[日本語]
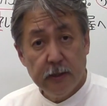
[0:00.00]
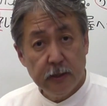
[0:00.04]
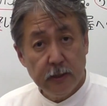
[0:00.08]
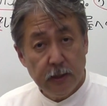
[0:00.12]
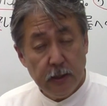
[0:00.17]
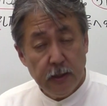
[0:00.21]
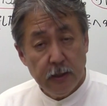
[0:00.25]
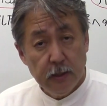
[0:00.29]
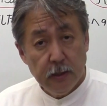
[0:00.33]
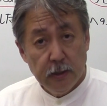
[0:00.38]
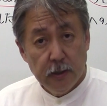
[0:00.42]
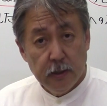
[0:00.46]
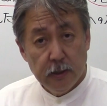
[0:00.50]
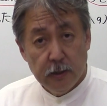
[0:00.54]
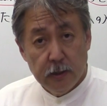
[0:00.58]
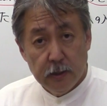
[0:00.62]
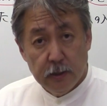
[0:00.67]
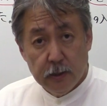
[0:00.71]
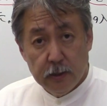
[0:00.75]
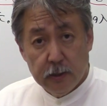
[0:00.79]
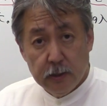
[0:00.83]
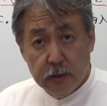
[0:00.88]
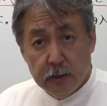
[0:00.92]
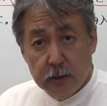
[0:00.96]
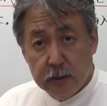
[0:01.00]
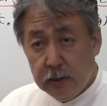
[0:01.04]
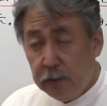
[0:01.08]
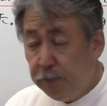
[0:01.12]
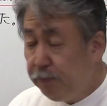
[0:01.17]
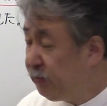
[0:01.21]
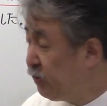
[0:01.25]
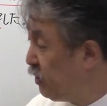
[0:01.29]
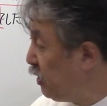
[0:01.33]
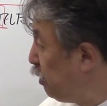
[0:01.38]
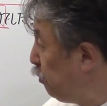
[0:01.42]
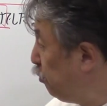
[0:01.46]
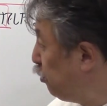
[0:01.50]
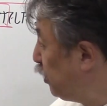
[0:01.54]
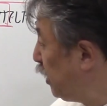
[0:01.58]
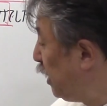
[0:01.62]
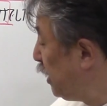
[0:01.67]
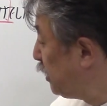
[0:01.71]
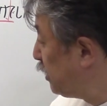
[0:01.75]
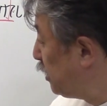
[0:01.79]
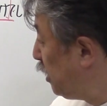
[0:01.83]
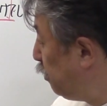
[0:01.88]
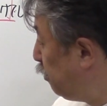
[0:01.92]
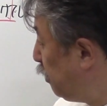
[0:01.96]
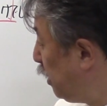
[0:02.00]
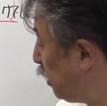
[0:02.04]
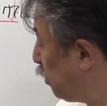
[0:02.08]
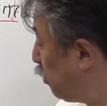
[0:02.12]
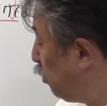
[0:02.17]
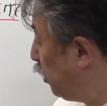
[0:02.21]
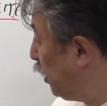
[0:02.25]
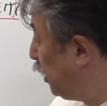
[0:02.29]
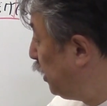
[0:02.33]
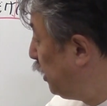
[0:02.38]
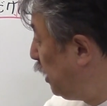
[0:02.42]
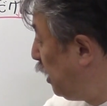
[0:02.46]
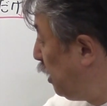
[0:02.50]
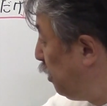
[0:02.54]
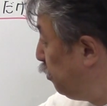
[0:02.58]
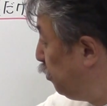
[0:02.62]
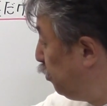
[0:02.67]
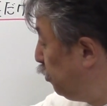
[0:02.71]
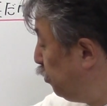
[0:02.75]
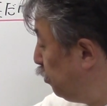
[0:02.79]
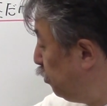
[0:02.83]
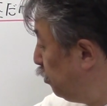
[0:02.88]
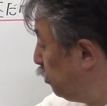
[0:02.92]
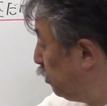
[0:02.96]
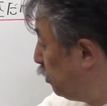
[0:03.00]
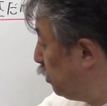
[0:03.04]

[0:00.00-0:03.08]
ね、で全部出せばこれね